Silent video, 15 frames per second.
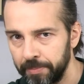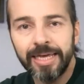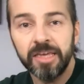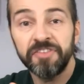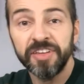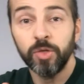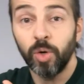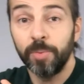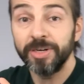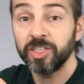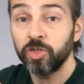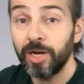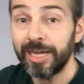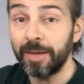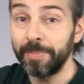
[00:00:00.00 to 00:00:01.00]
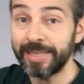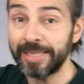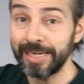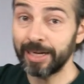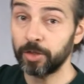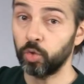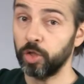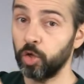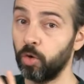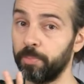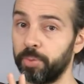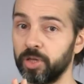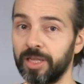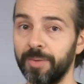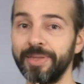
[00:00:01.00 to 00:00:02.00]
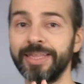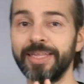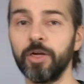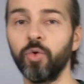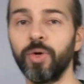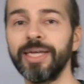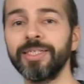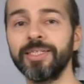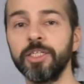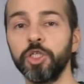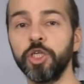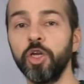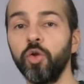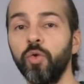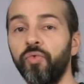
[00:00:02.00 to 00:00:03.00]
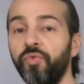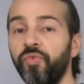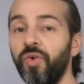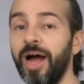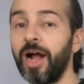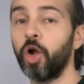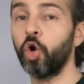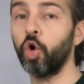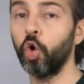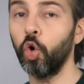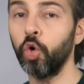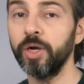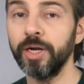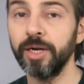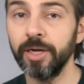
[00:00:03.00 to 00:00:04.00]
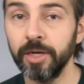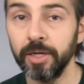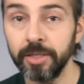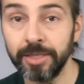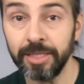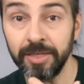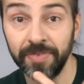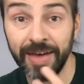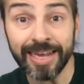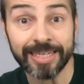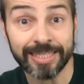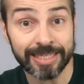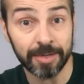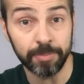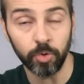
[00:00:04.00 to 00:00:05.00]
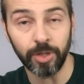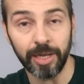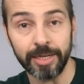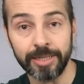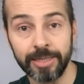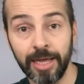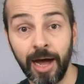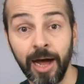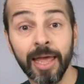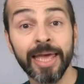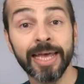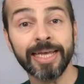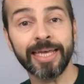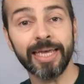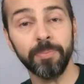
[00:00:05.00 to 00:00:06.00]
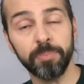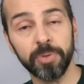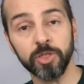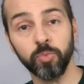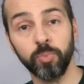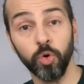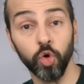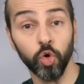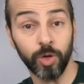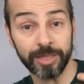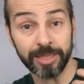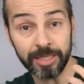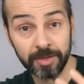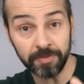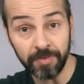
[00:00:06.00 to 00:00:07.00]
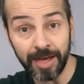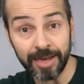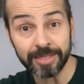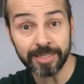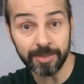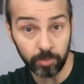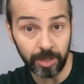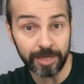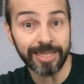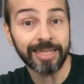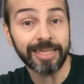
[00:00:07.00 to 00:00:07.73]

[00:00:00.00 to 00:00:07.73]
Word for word: Infatti una persona che mette in atto dei comportamenti anoressici lo fa con diverse modalità che presuppongono diverse modalità